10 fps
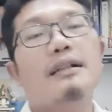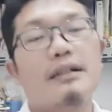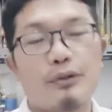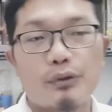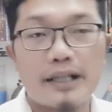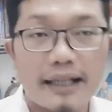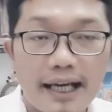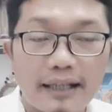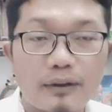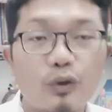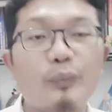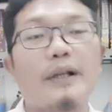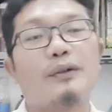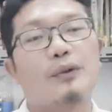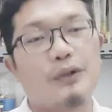nasodenggan tu
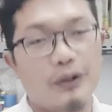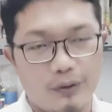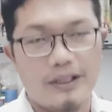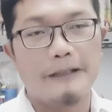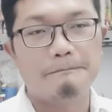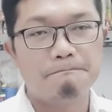parto diota.